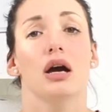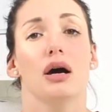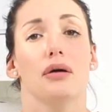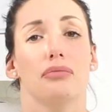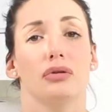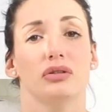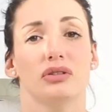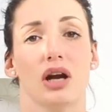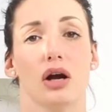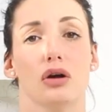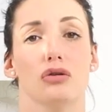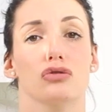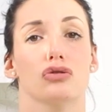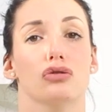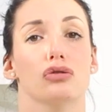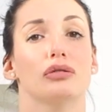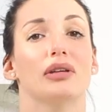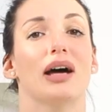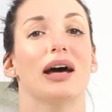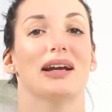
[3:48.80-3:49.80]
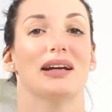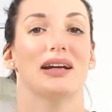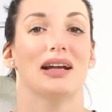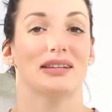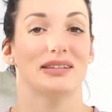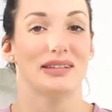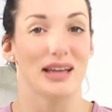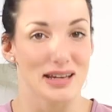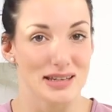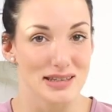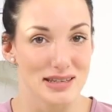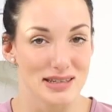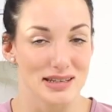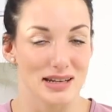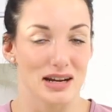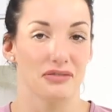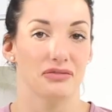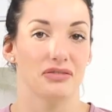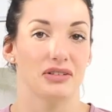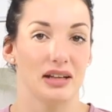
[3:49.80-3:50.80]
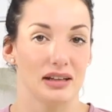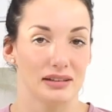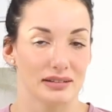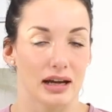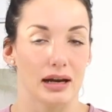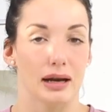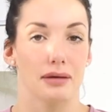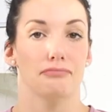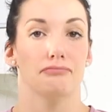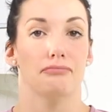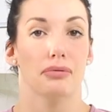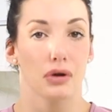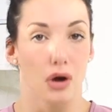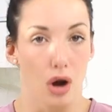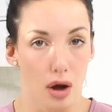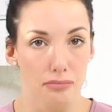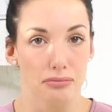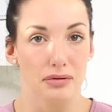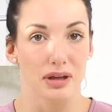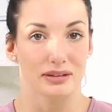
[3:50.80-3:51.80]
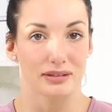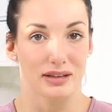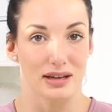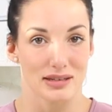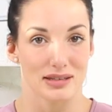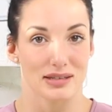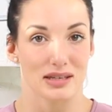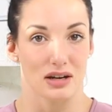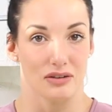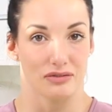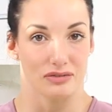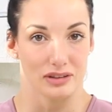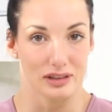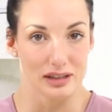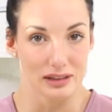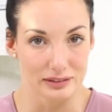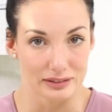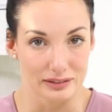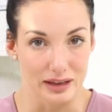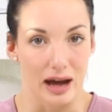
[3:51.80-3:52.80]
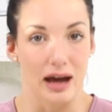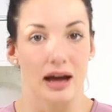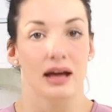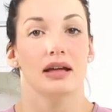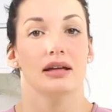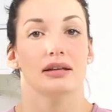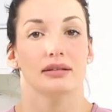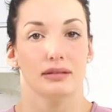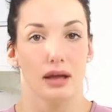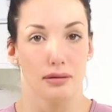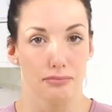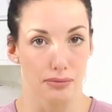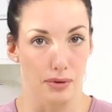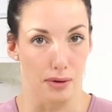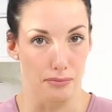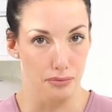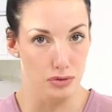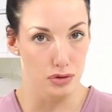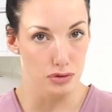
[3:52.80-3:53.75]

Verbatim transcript: potrà consultare la tessera fedeltà, la propria tessera fedeltà dal proprio